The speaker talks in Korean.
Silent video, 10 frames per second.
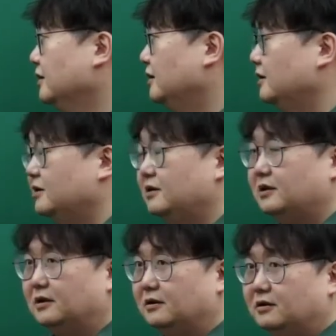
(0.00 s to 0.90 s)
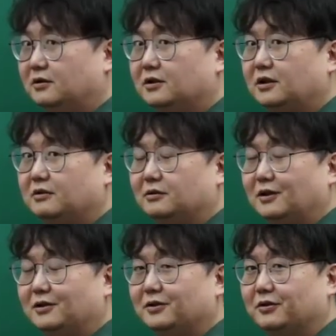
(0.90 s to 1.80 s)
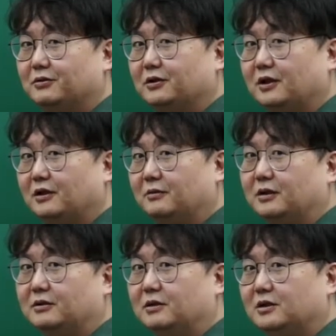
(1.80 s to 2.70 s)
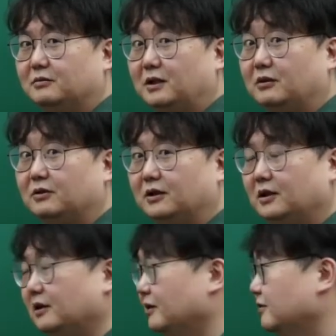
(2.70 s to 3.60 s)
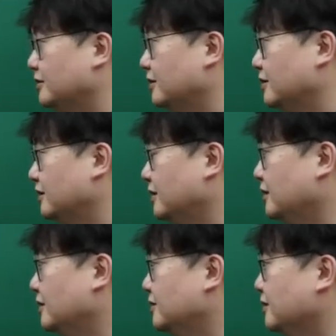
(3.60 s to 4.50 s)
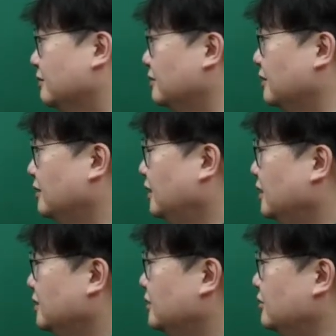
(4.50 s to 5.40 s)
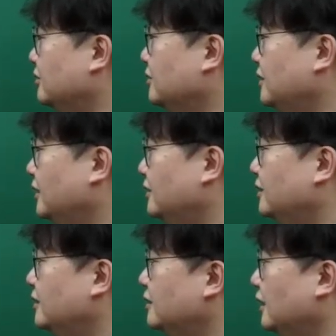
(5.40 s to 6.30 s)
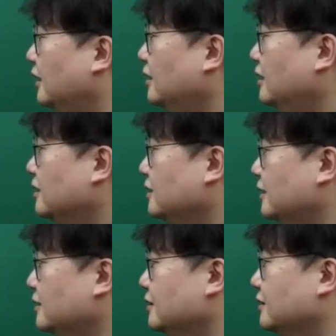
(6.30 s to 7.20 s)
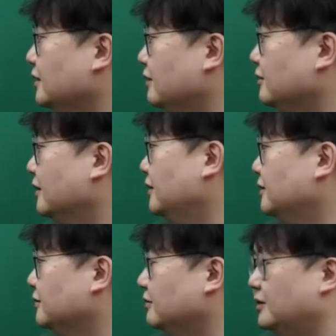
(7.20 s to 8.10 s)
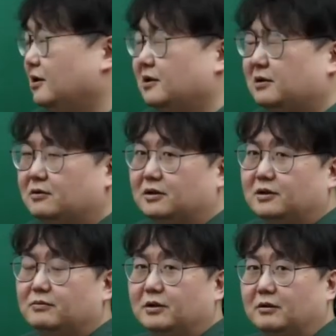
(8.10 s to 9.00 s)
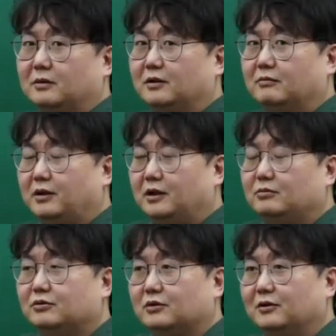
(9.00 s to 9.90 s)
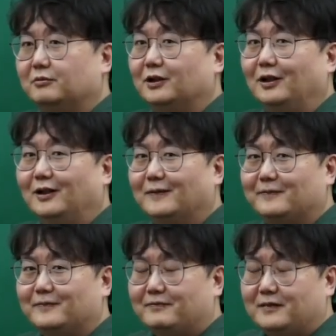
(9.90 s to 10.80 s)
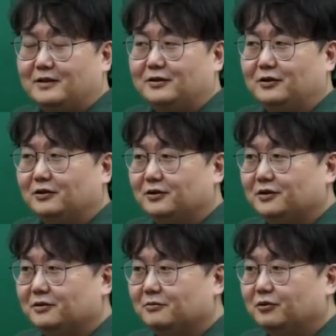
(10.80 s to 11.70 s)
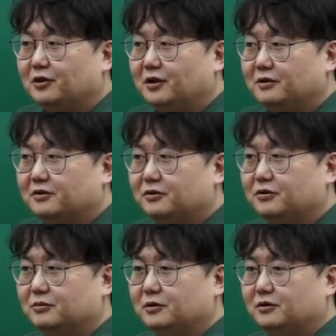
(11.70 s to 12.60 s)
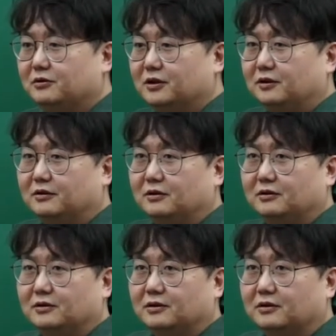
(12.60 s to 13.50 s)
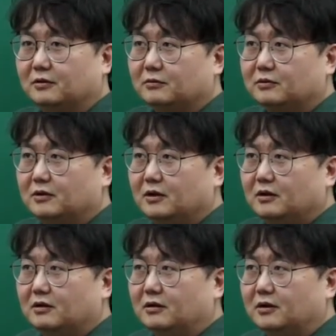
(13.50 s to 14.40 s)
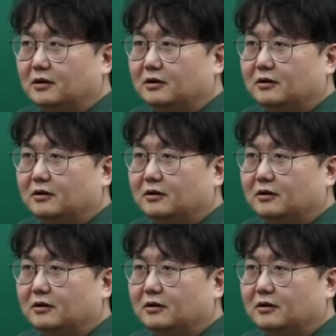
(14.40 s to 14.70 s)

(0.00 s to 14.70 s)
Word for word: 여기서 이제 경제 대국이 될 정도 우리나라가 이만큼 인정받고 있다라는 것에 대해 생각할 수 있고요. 수출은 세계 7위죠. 사실은 이게 5위까지로 올라갈 수도 있습니다만 배가 부족합니다. 그 정도로 지금 우리나라의 수출 물동량은요. 지금 이게